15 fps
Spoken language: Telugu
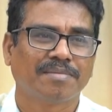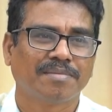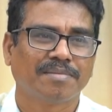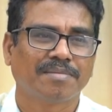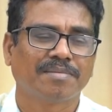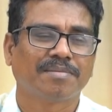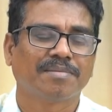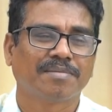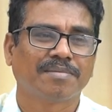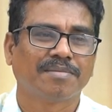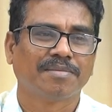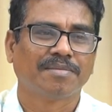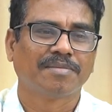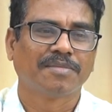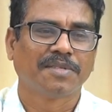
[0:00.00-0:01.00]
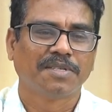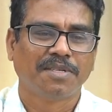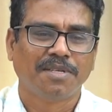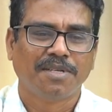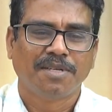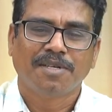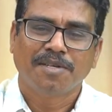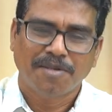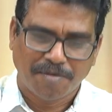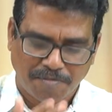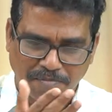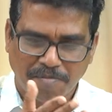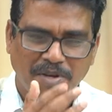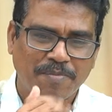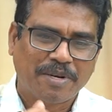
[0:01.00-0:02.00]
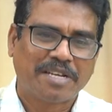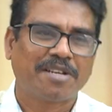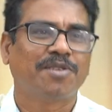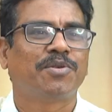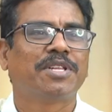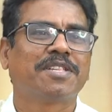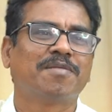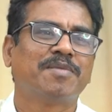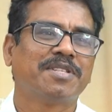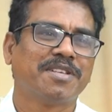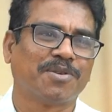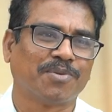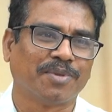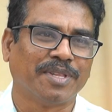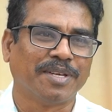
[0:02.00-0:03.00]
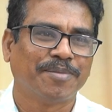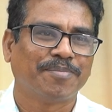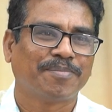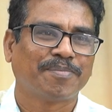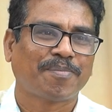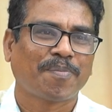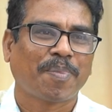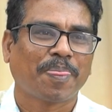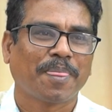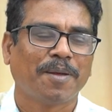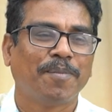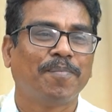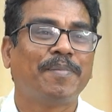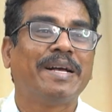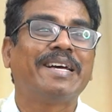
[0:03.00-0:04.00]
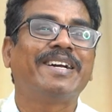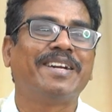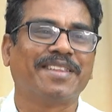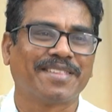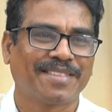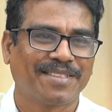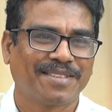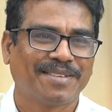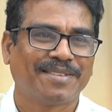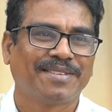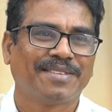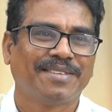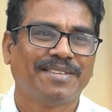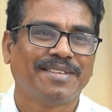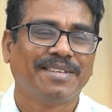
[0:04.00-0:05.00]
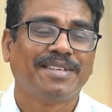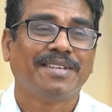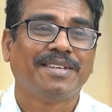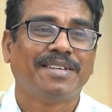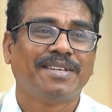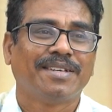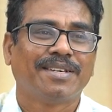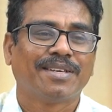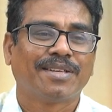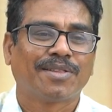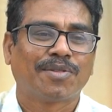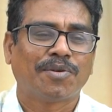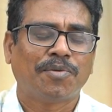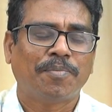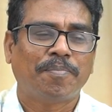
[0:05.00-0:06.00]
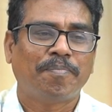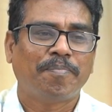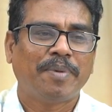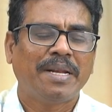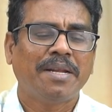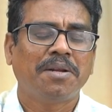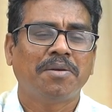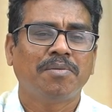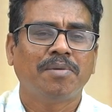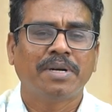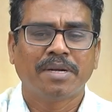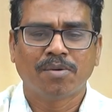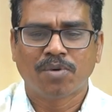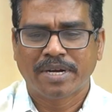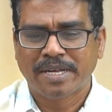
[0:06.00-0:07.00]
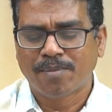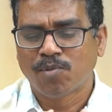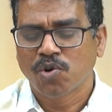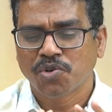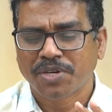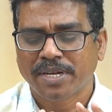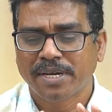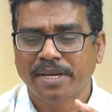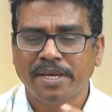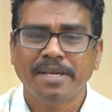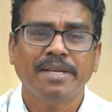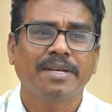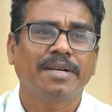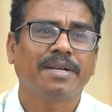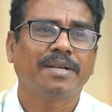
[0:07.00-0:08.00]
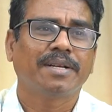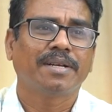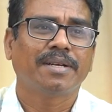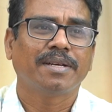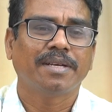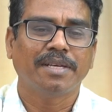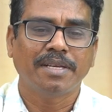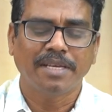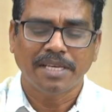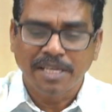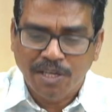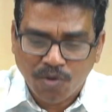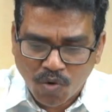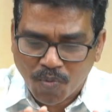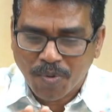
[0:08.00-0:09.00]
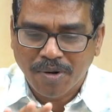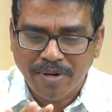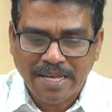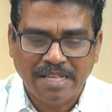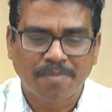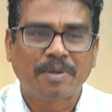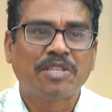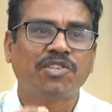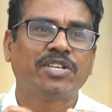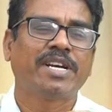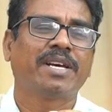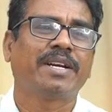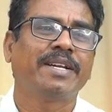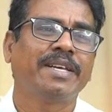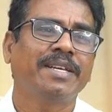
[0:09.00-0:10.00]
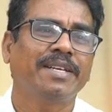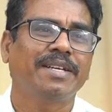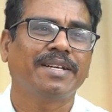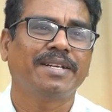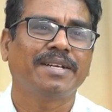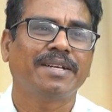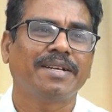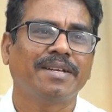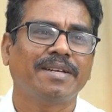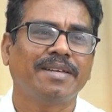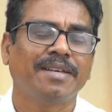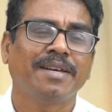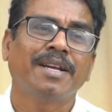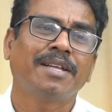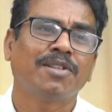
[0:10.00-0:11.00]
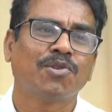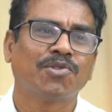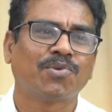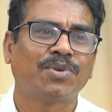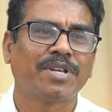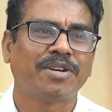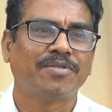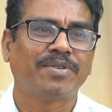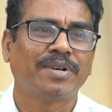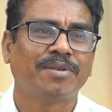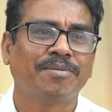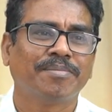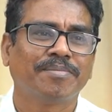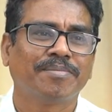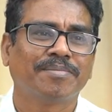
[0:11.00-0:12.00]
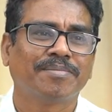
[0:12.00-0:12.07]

పెట్టాలి పేరెంట్స్ మీ ప్రశ్నలోనే సమాధానం ఉంది పేరెంట్స్ సో పిల్లలు అంటే ఒక ఎమోషన్ని ఈ రూపంలో ఎక్స్ప్రెస్ చేయాలని ఎలా తెలుసుకుంటారండి వాళ్ళు